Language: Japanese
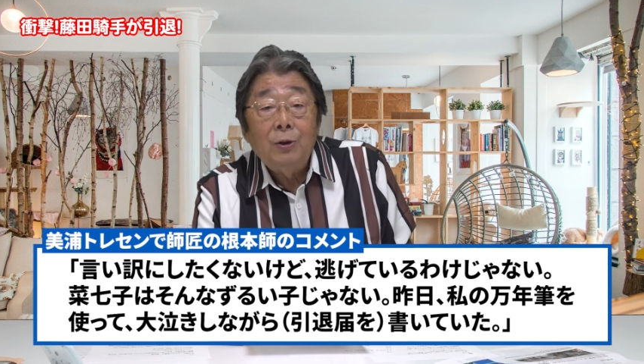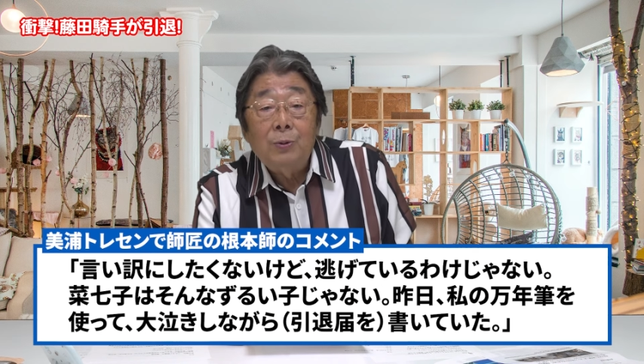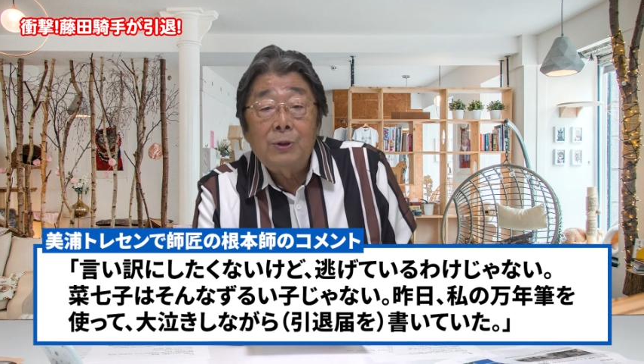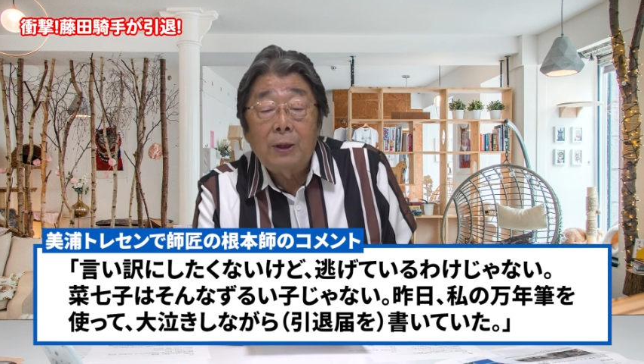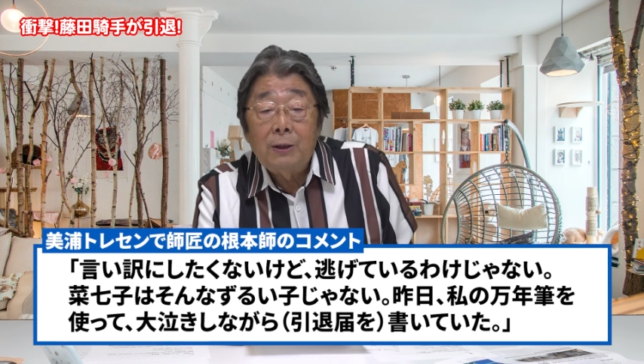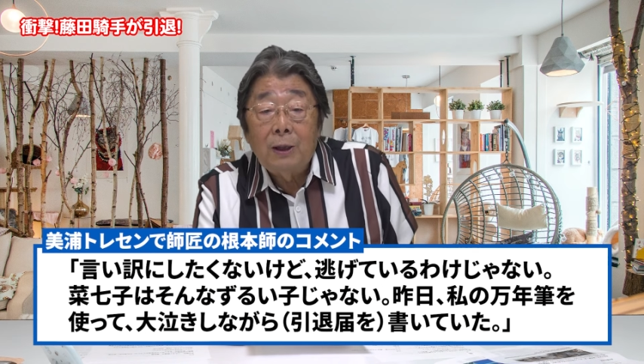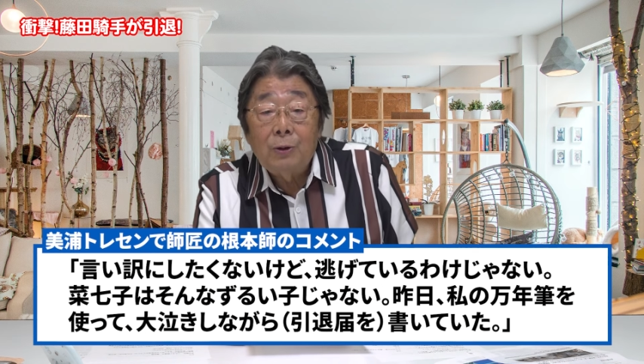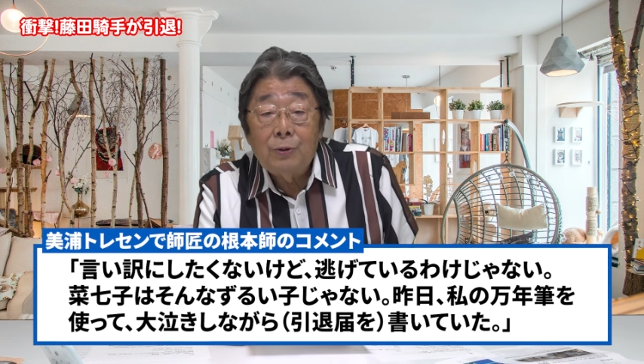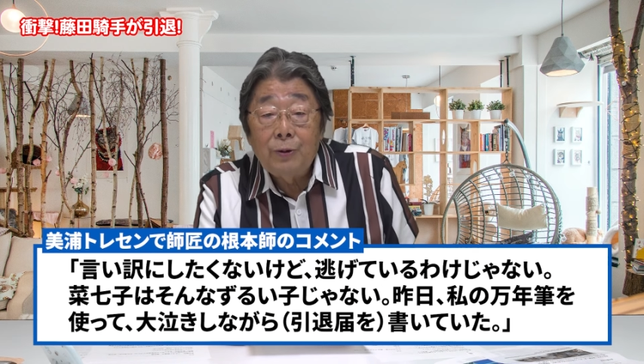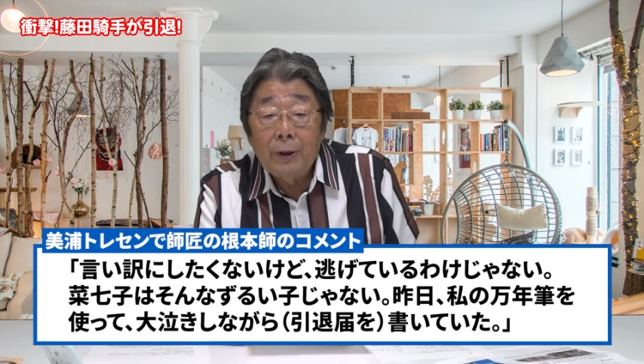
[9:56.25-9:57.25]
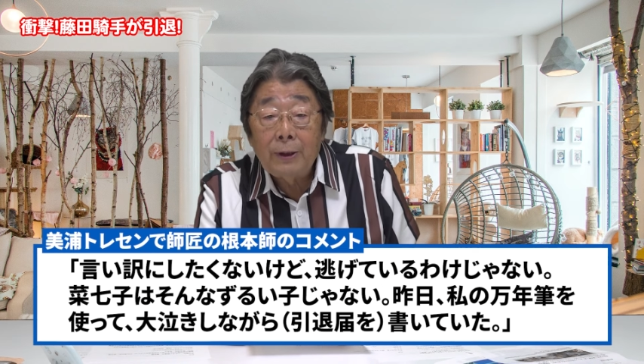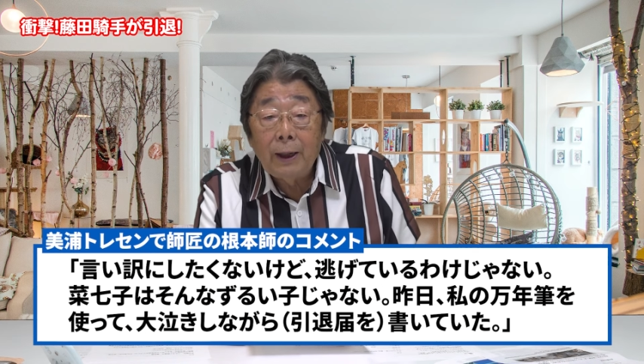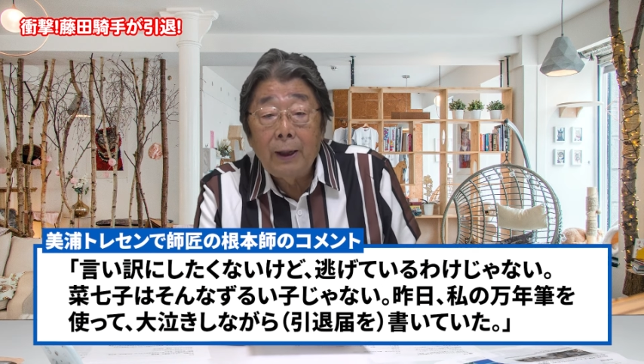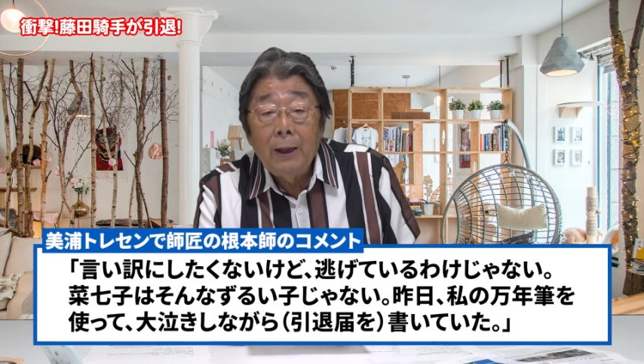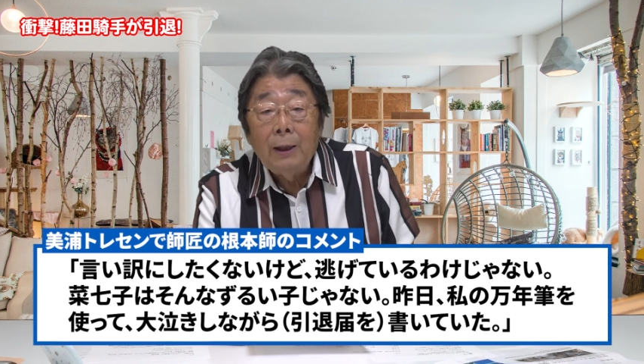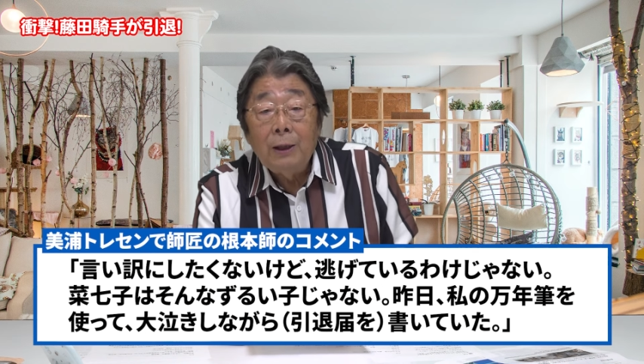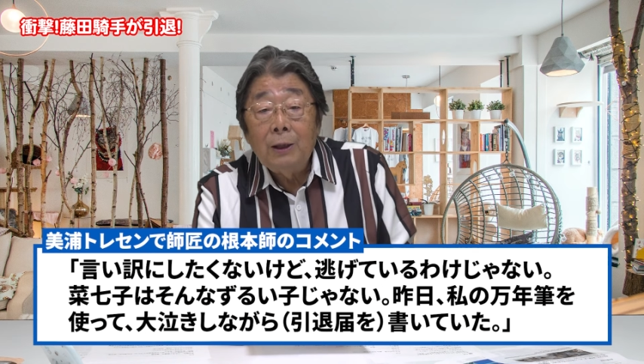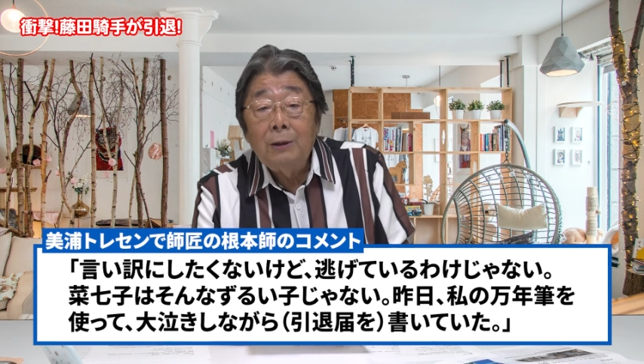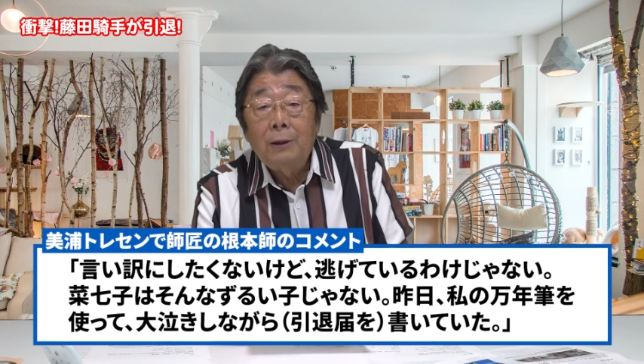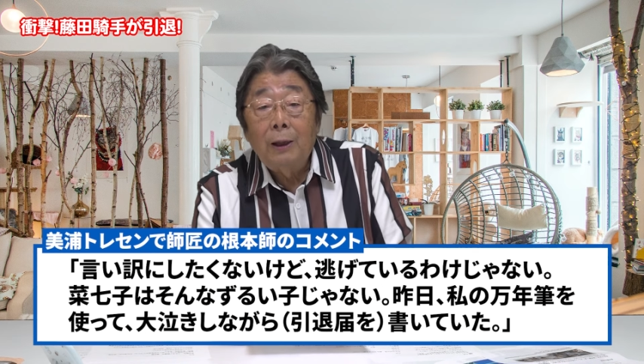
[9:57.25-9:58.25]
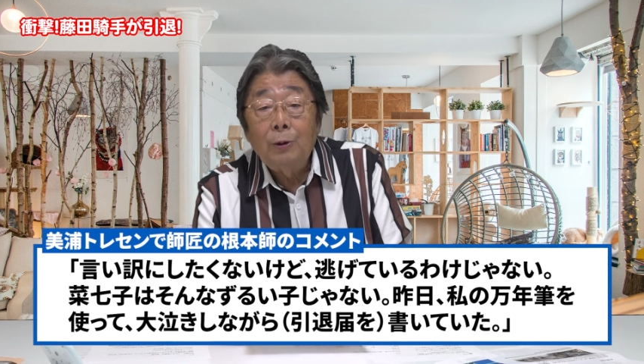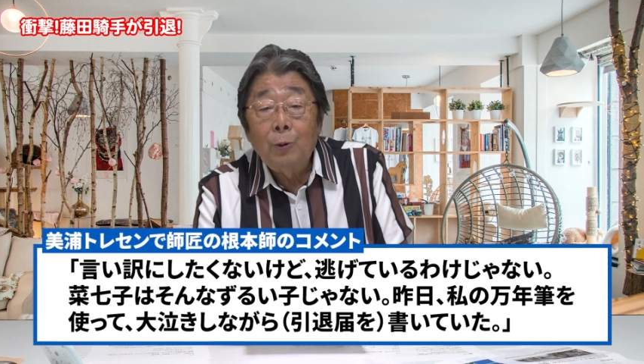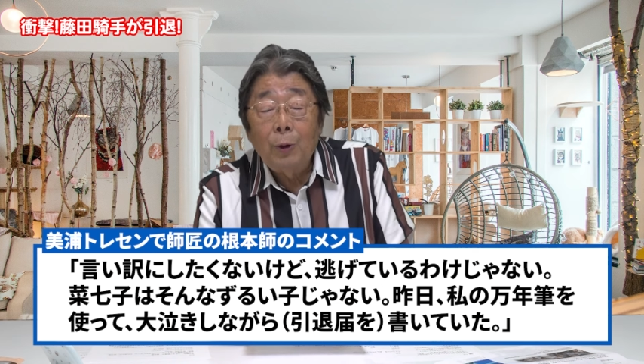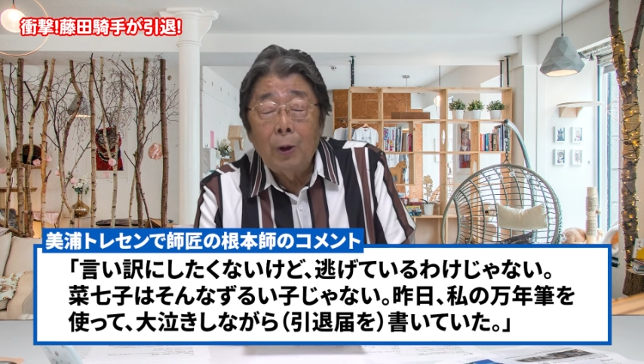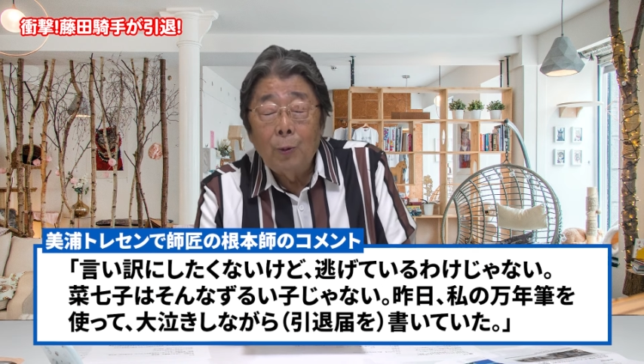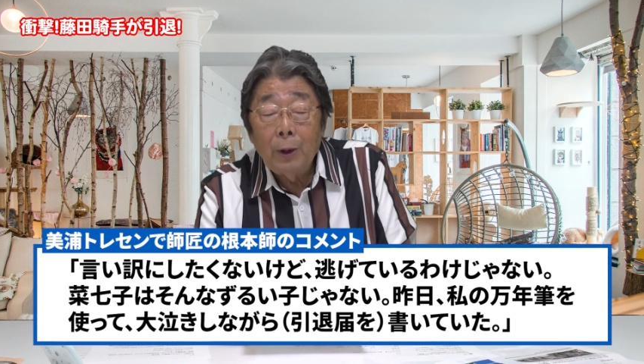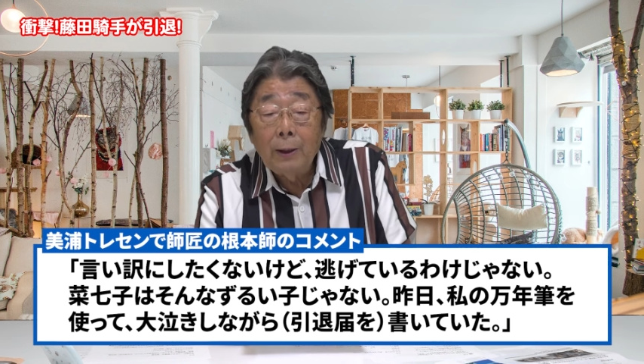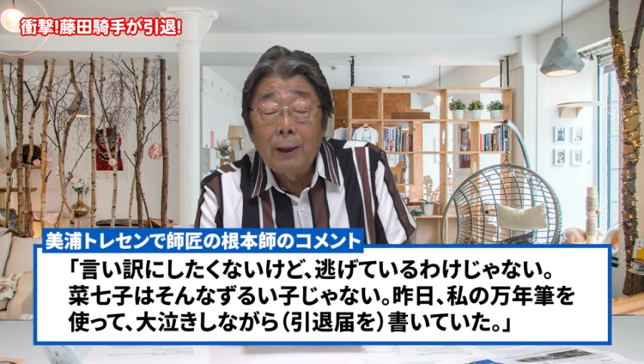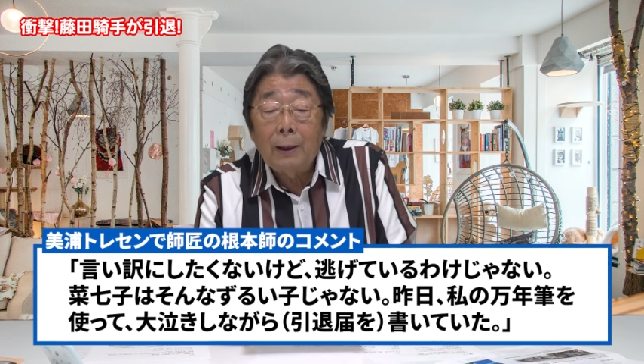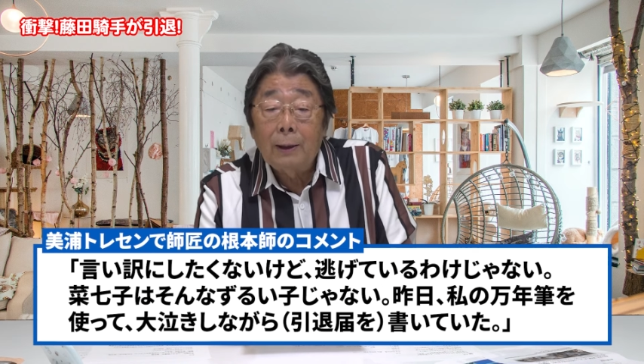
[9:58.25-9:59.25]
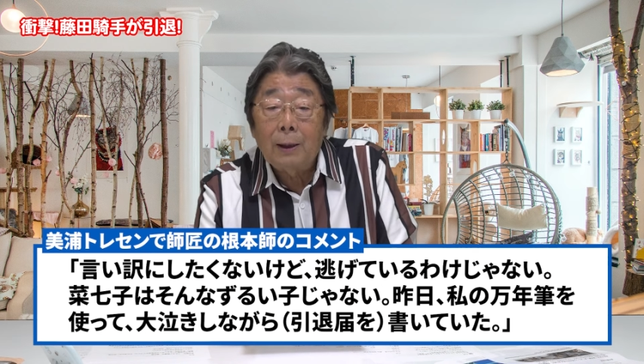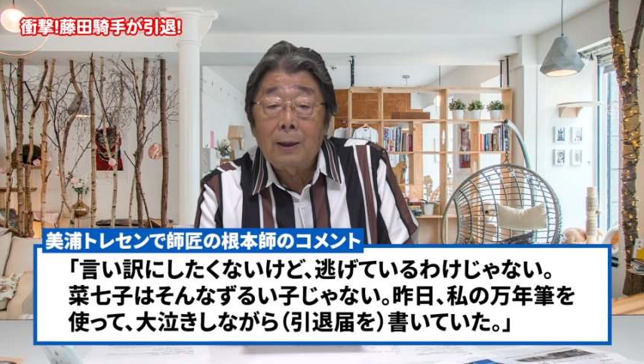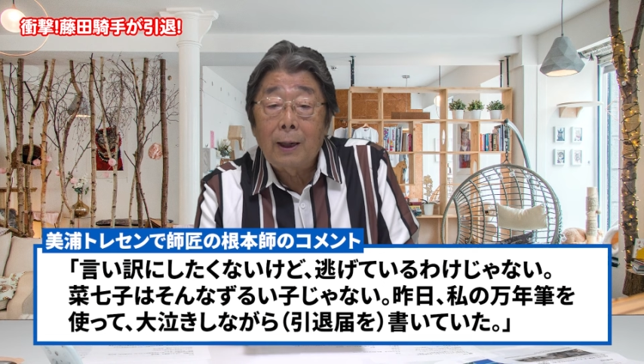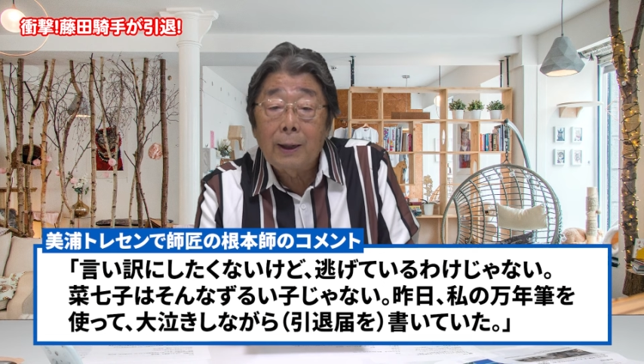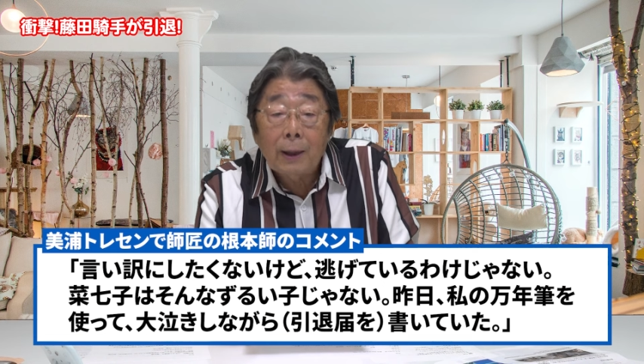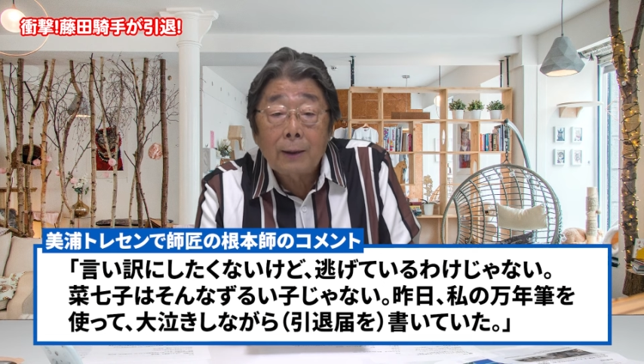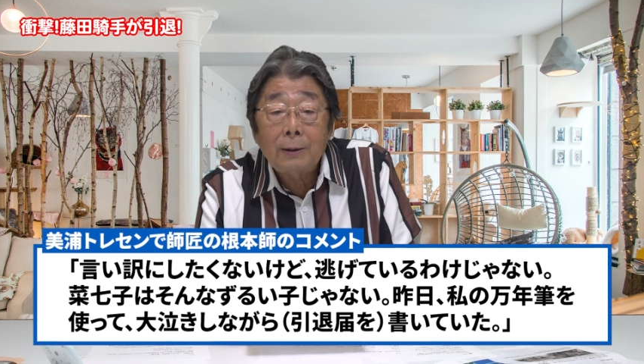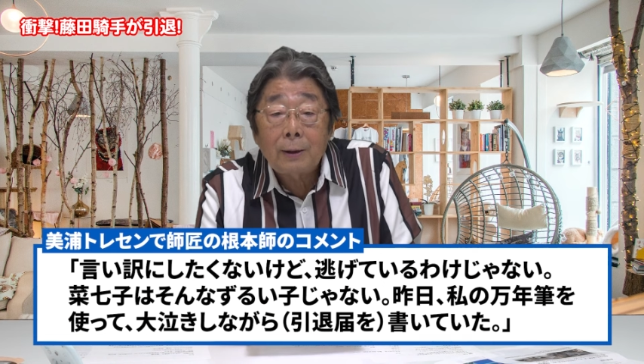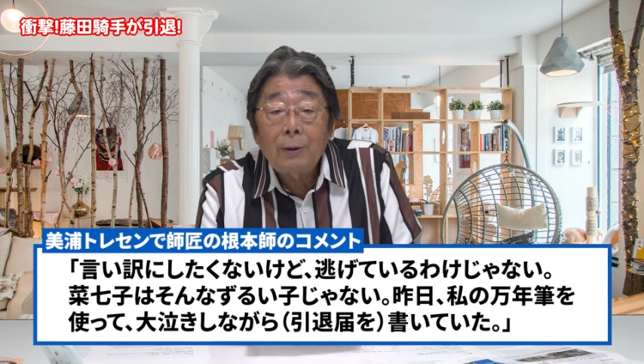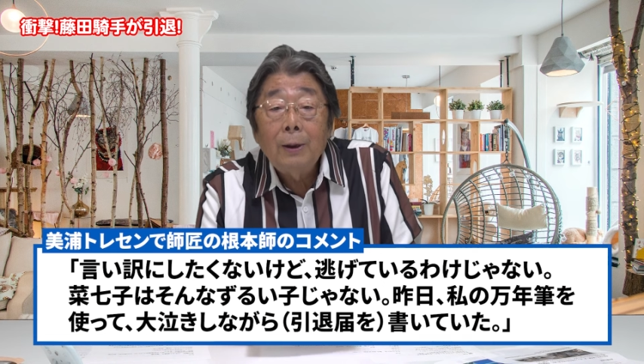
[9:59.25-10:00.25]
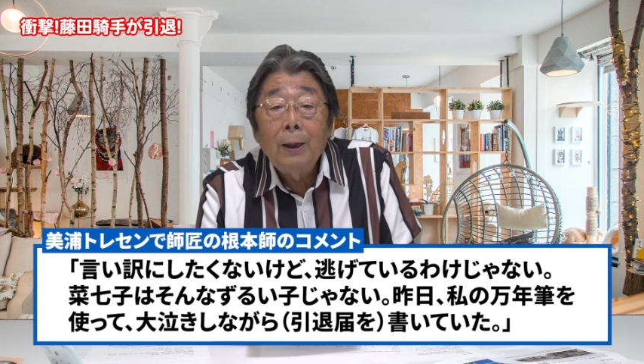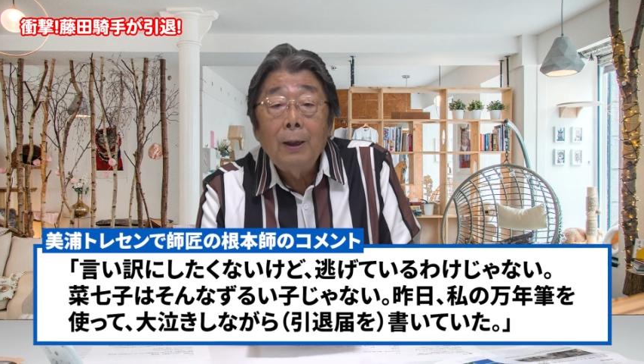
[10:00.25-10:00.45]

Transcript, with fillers: 指先が震えて引退届をね、なかなか書けなかったと。